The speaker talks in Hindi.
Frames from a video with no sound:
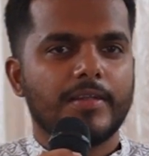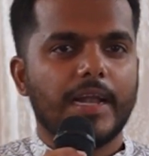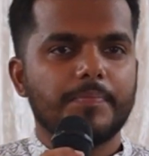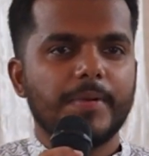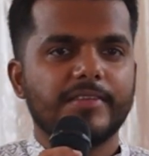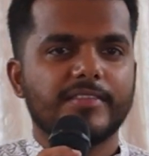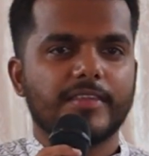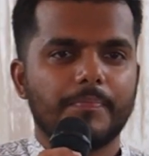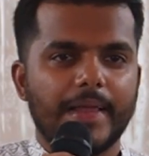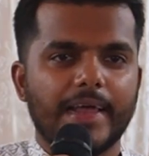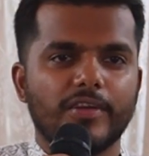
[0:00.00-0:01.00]
दैट मीन्स इन द
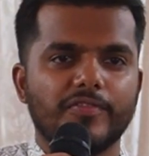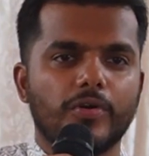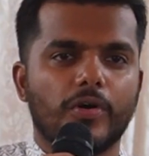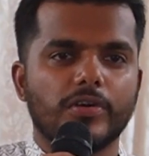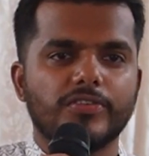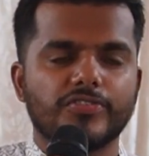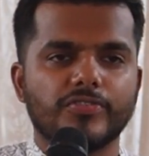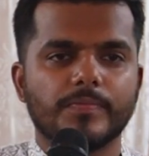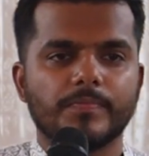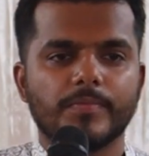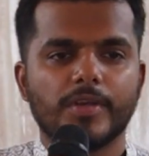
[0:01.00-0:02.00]
प्लान ऑफ गॉड
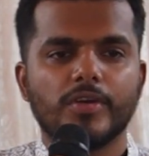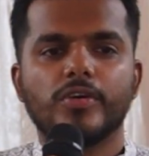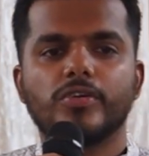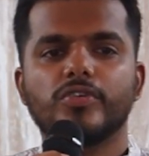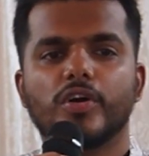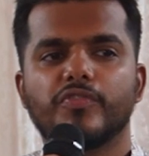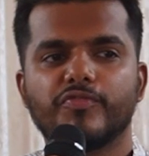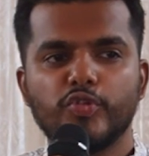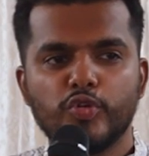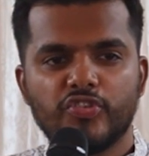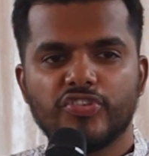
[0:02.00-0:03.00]
योर
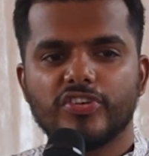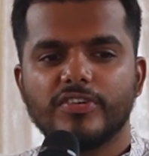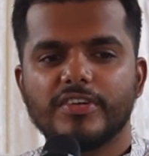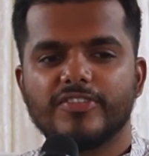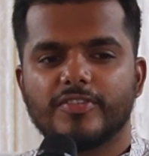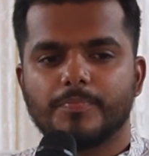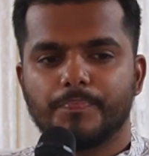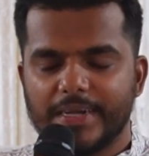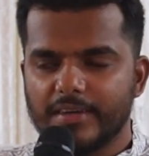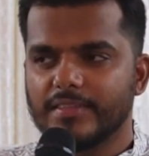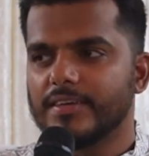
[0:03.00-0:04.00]
फ्यूचर इज
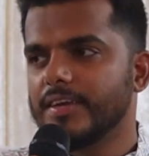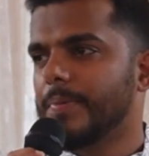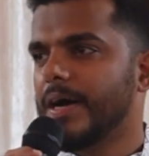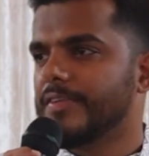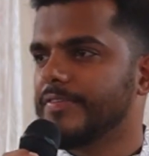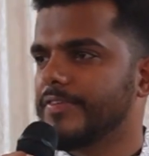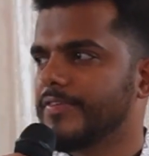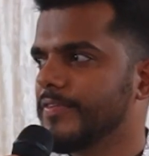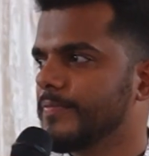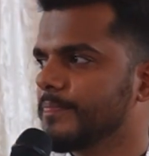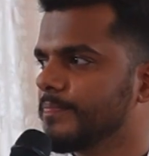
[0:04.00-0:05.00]
बेटर देन योर पास्ट
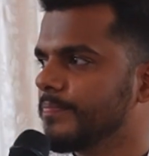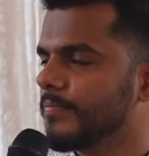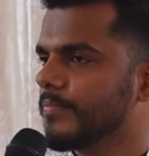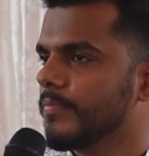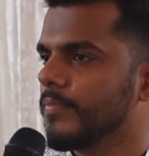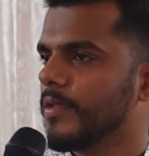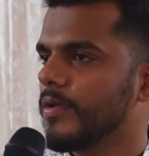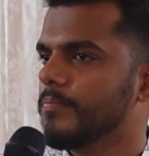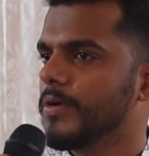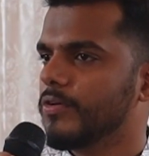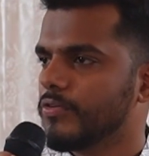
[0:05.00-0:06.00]

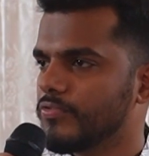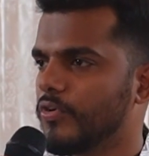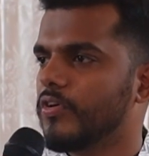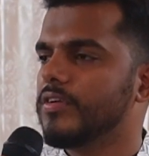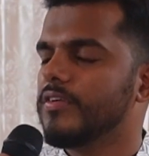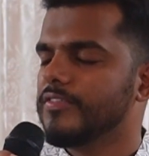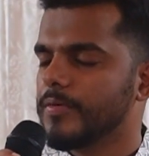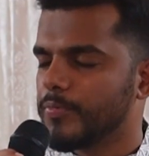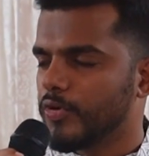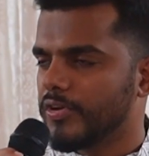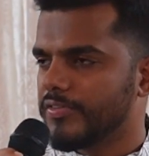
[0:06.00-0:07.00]
बिकॉज गॉड इज अ
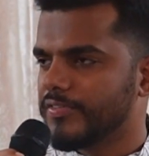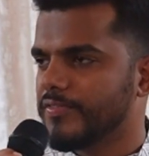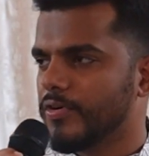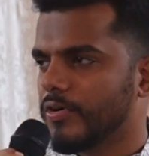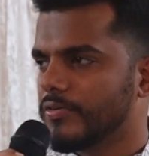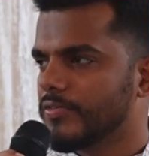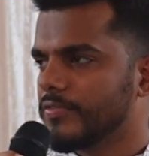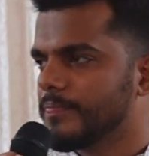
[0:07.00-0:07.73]
प्रोग्रेसिव गॉड